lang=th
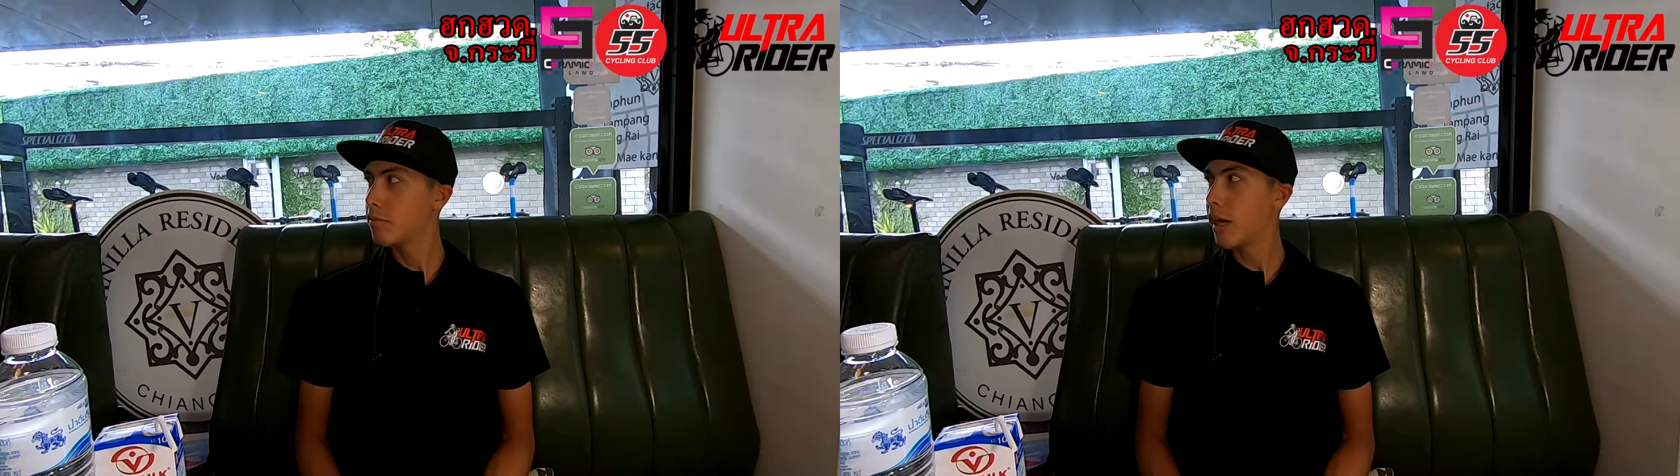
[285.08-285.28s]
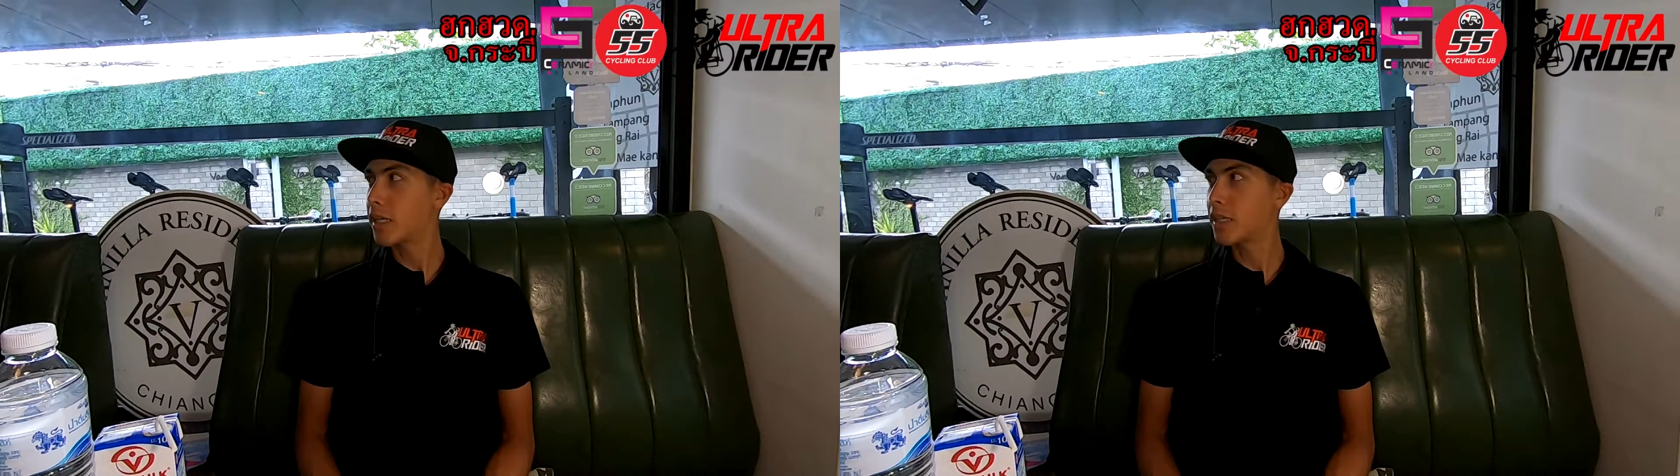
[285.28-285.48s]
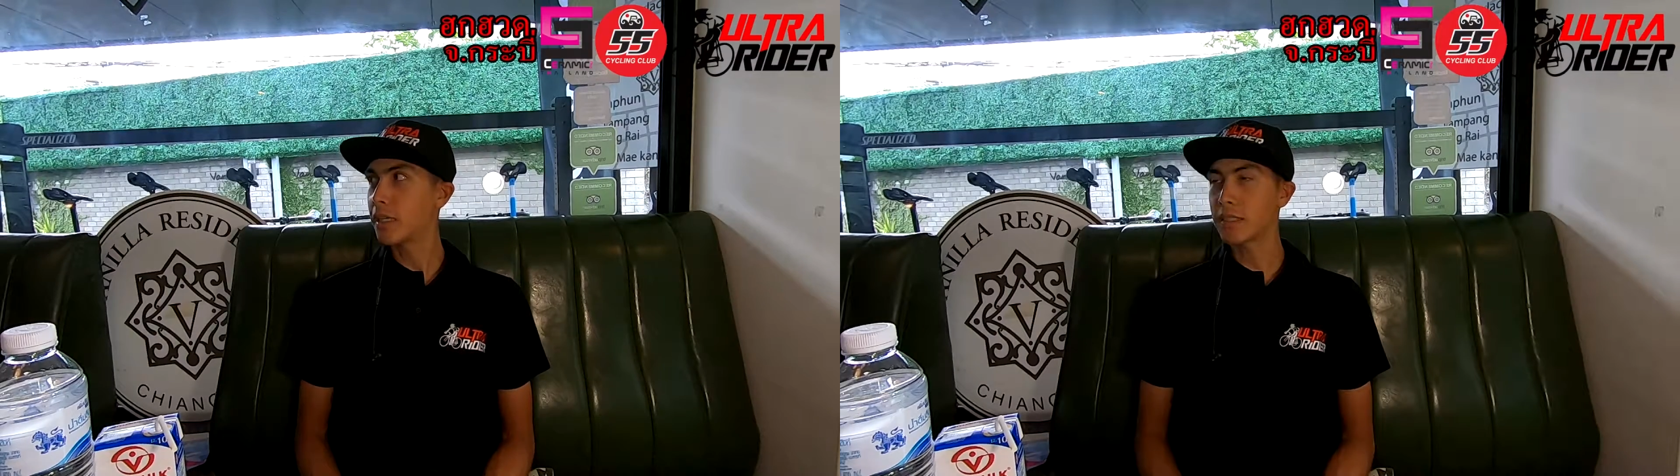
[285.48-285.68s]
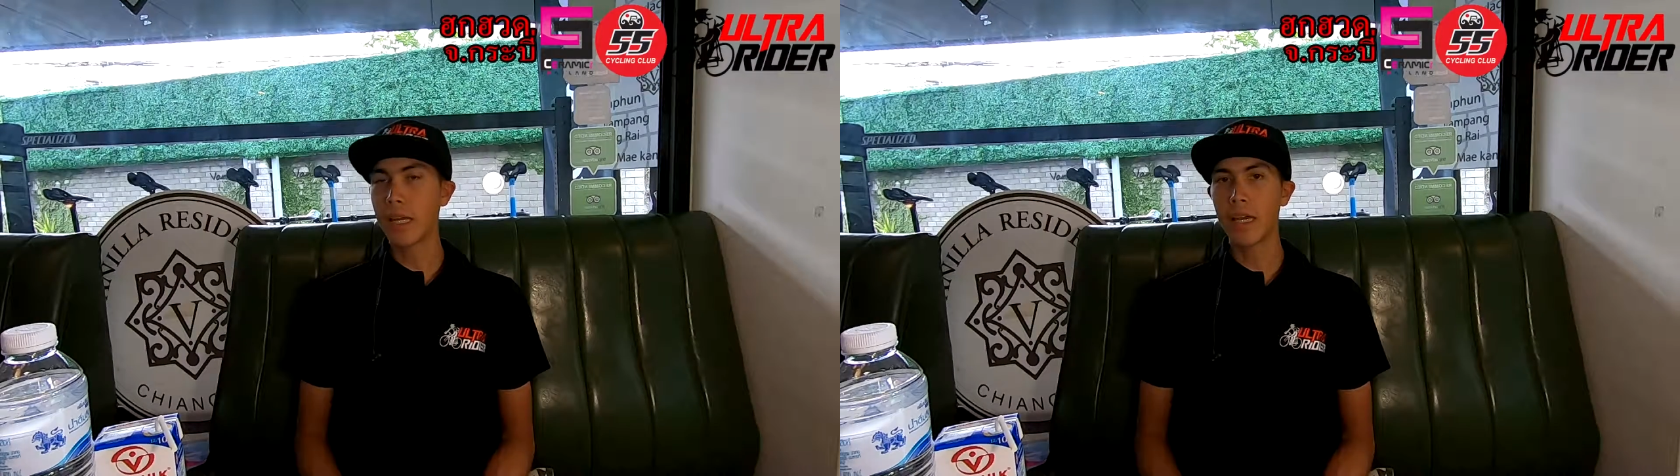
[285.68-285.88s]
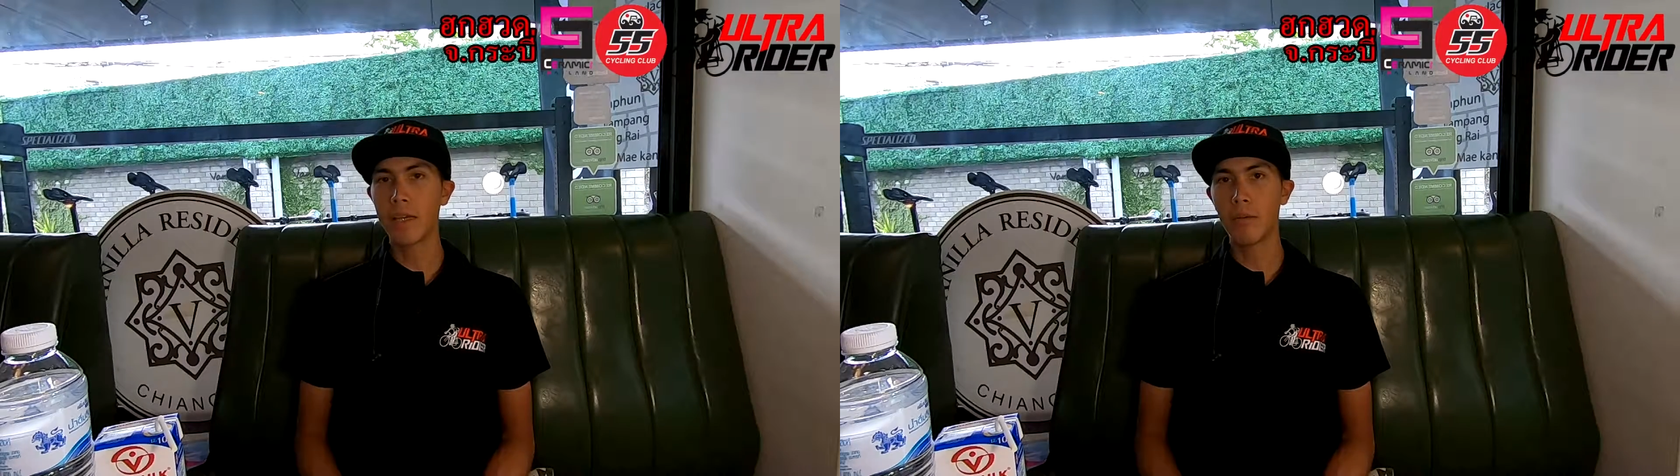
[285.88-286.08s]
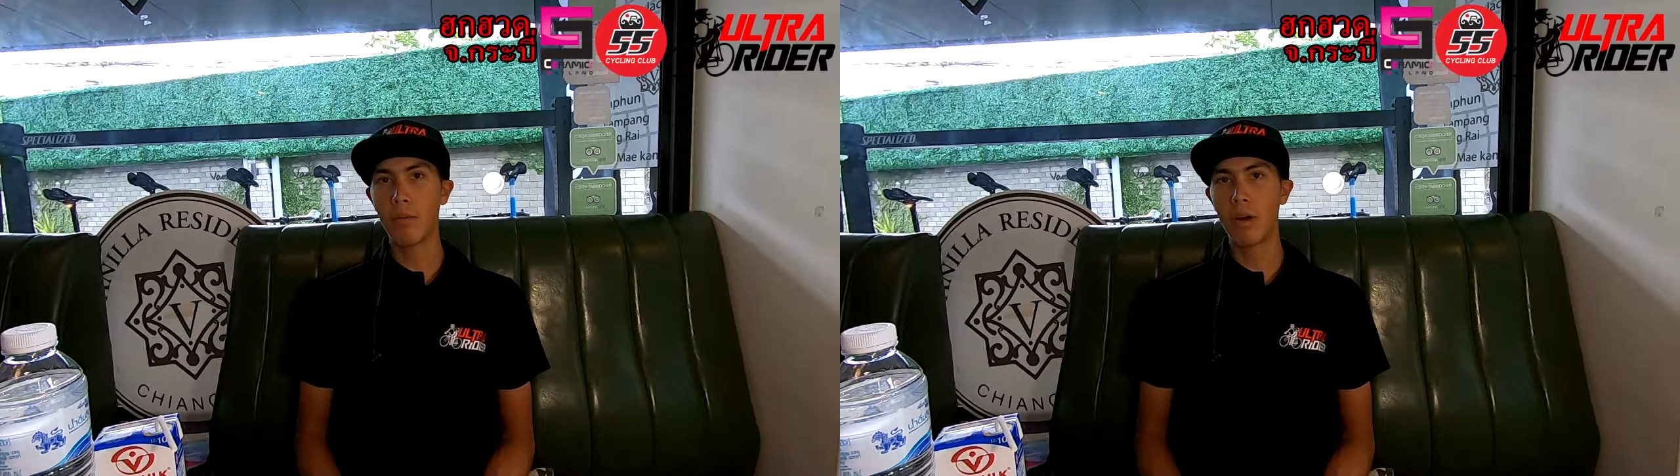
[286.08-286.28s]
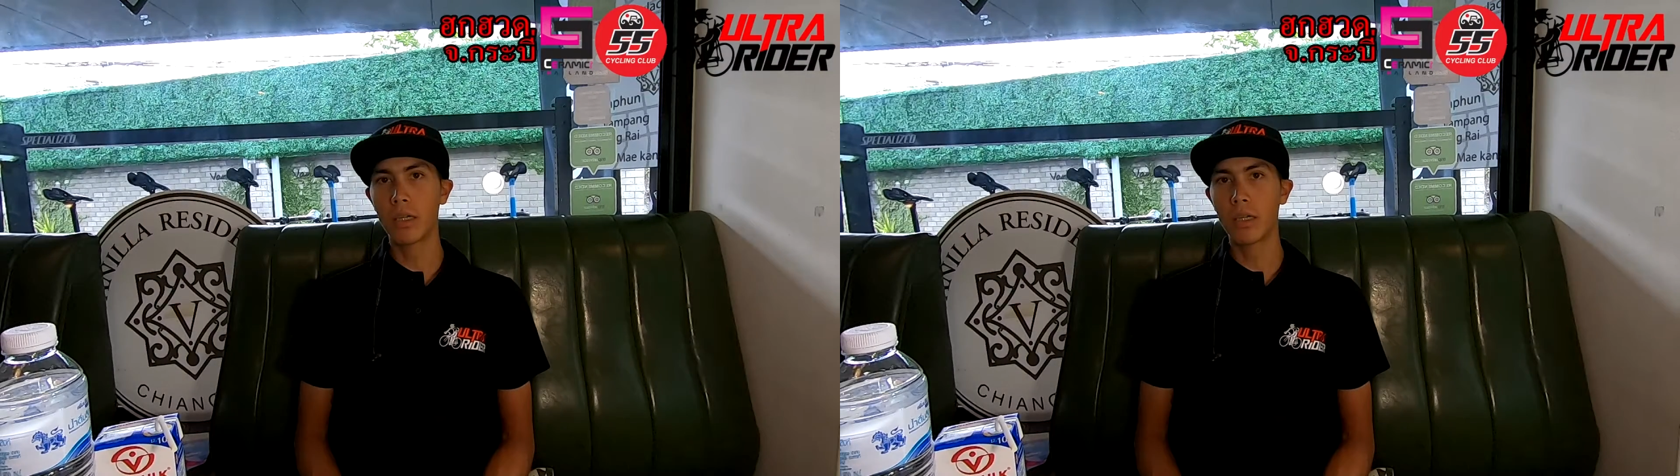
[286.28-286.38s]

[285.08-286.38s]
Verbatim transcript: ฝากกำลังใจให้พว